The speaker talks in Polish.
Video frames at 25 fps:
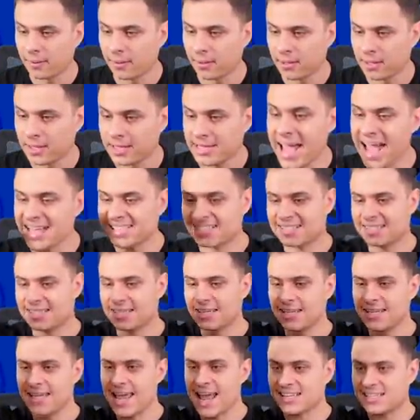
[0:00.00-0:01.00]
Jest,
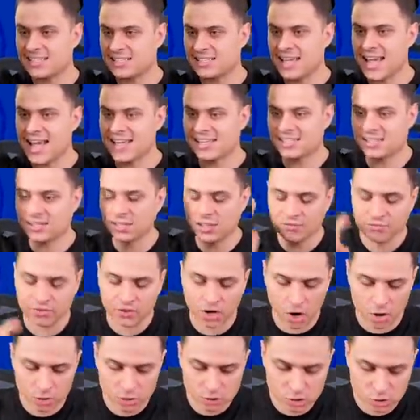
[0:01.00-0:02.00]
jest, jest, w
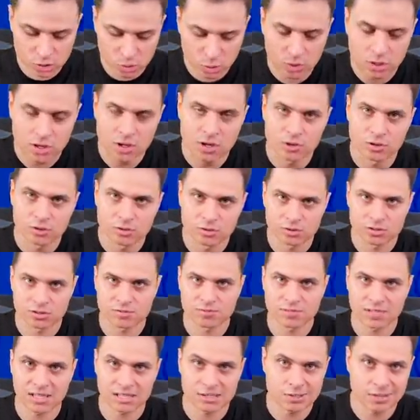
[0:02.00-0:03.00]
końcu. Już
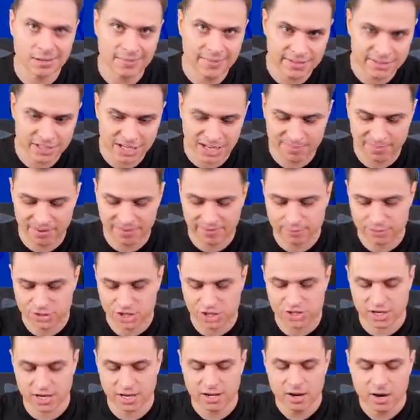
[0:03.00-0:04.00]
straciłem nadzieję, powiem wam
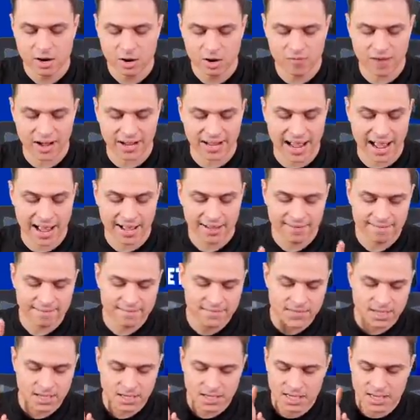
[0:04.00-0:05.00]
szczerze. Uwaga!
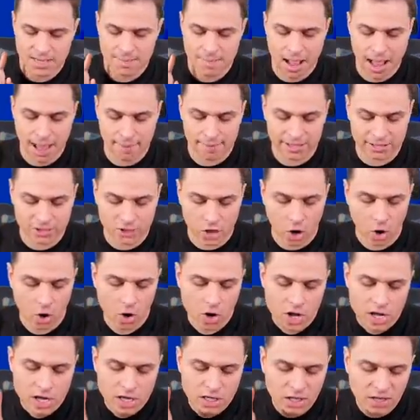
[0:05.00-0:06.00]
I mamy to!
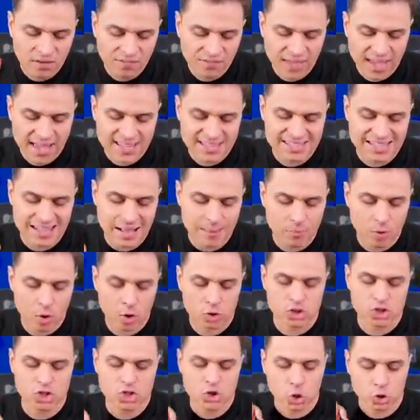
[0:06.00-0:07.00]
Gwiezdna
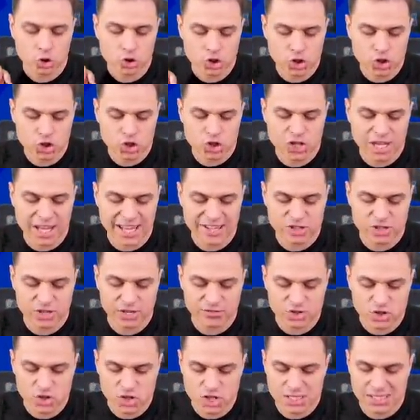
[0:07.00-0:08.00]
moc, dociśnięcie.
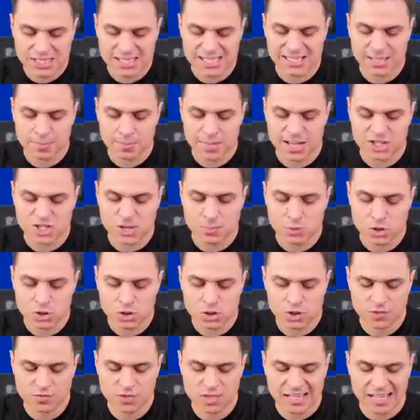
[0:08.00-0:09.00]
Wszyscy zadymiarze
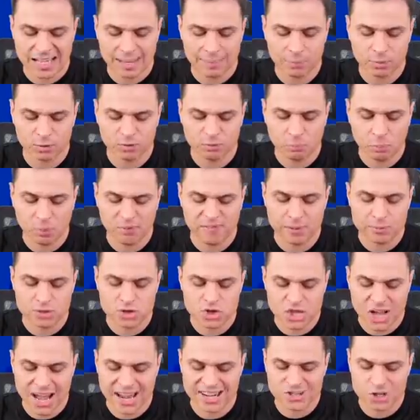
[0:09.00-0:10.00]
przeciwnika pod wpływem
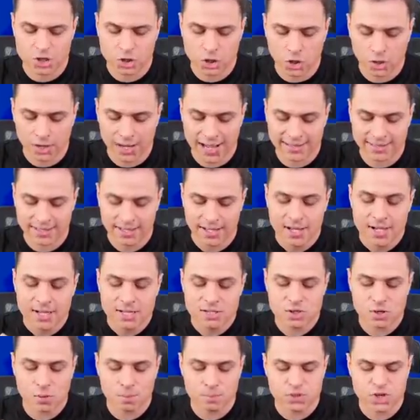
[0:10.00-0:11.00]
szarży kolet
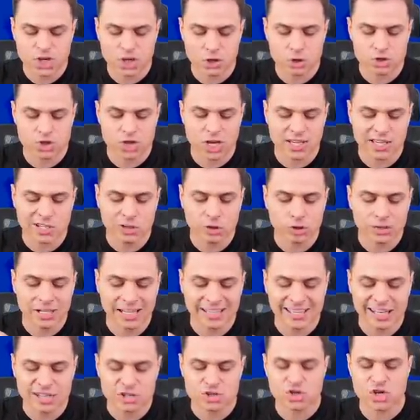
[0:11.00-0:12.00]
są przenoszeni do
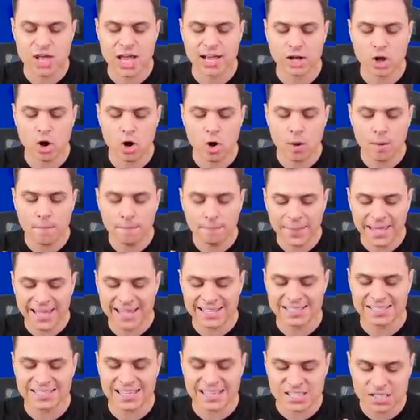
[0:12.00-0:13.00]
najdalszego
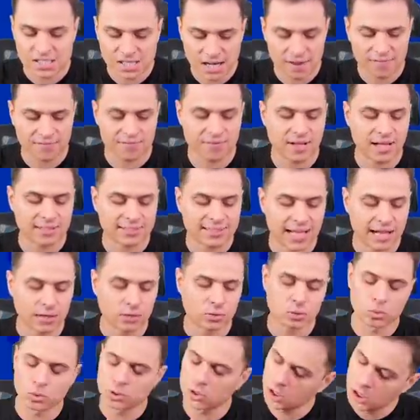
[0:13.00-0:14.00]
miejsca strefy
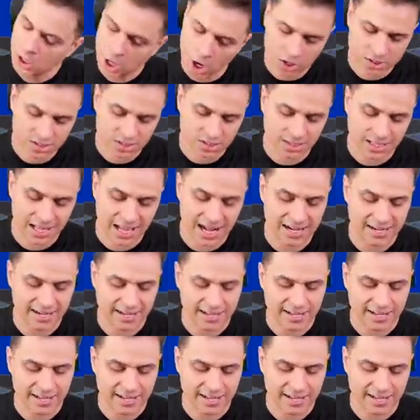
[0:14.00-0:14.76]
ataku. Koks totalny.